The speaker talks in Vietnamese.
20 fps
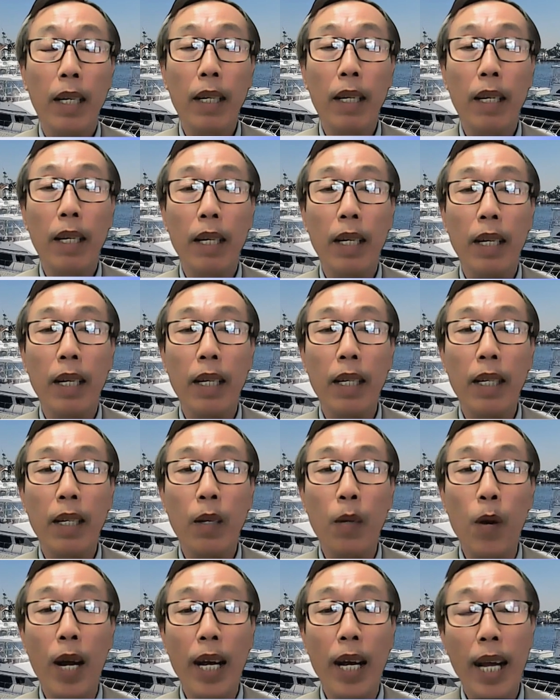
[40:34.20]
à,
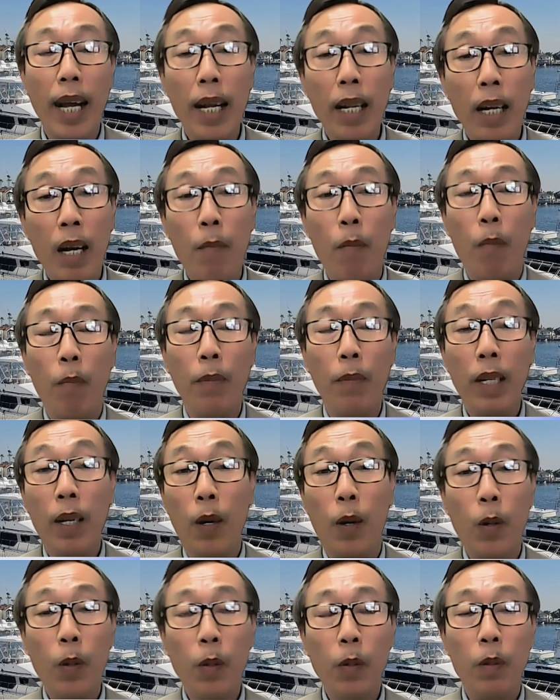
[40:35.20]
ngoài ra có một biến ừ.
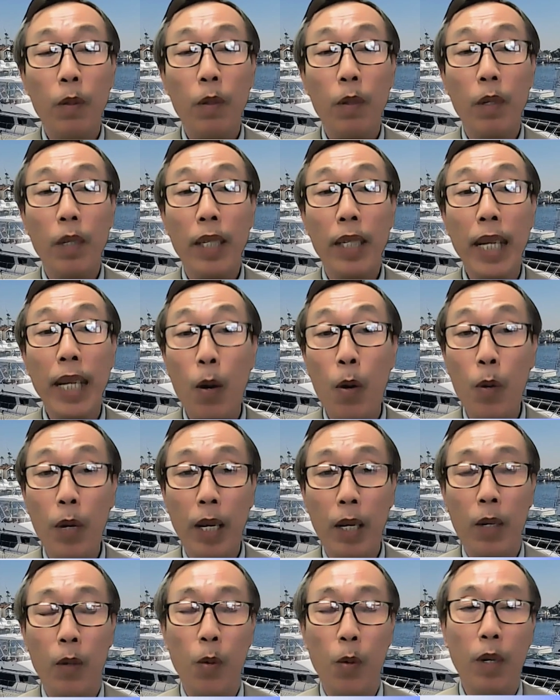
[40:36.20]
cố sau
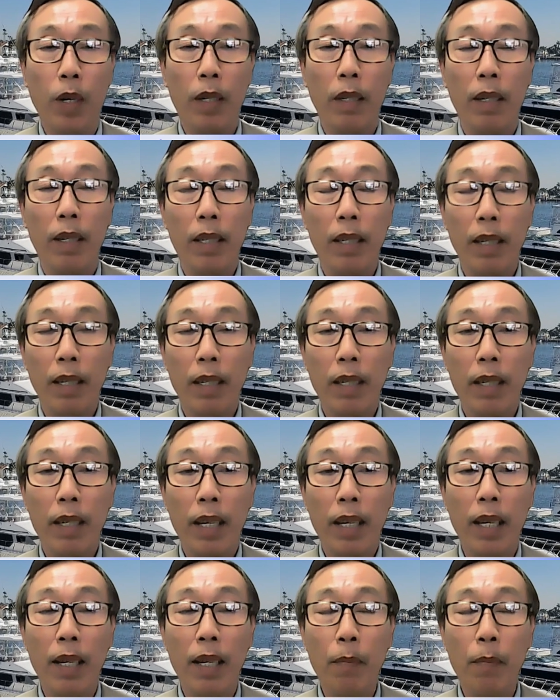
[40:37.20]
cái cuộc
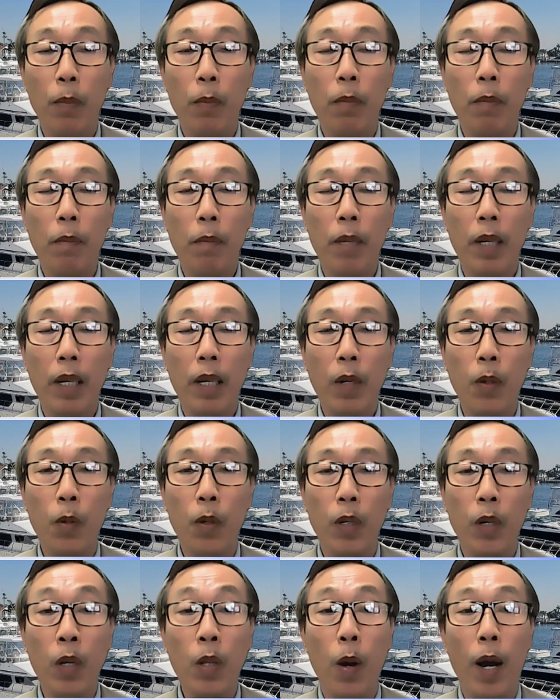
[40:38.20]
cái mà,
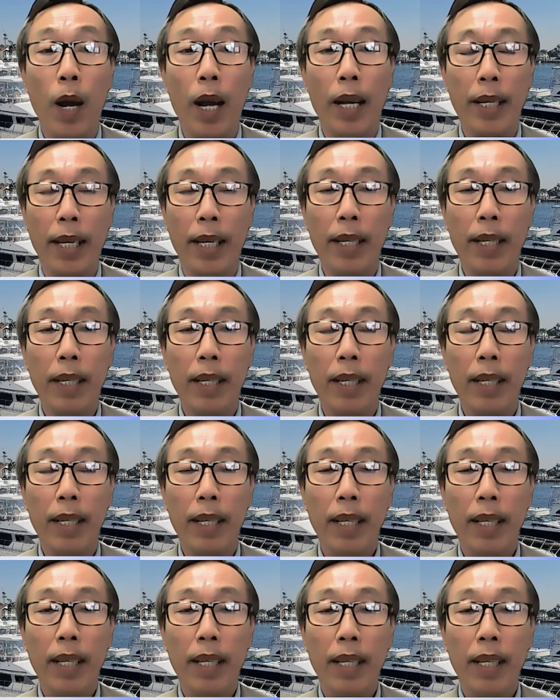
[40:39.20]
cuộc đối thoại này
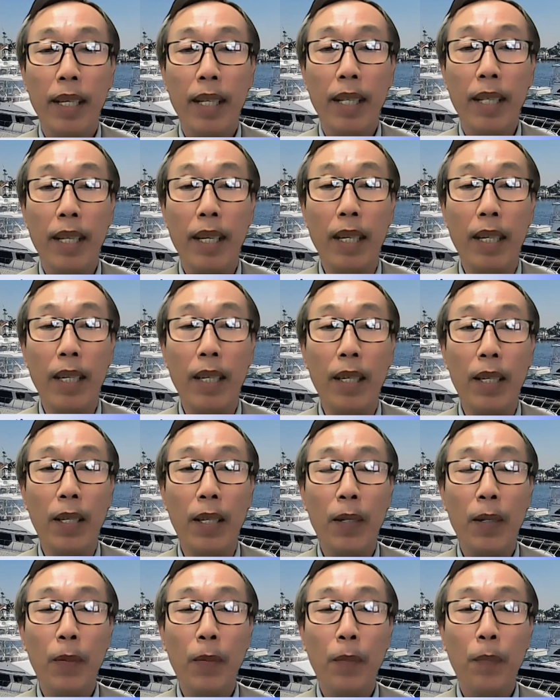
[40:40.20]

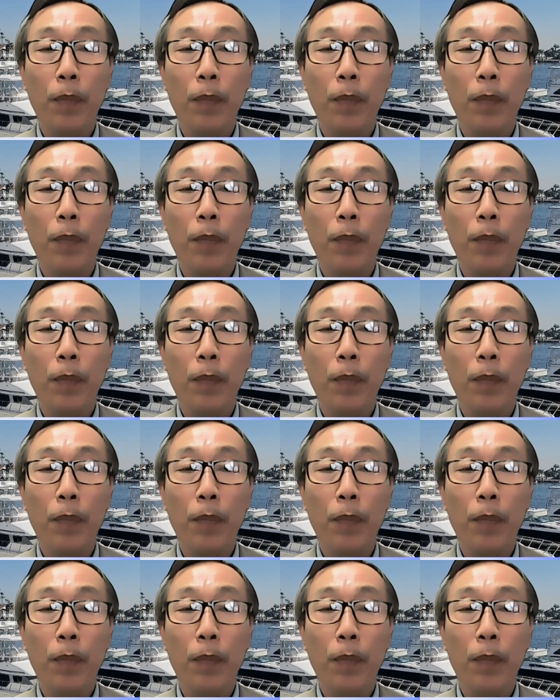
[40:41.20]
thì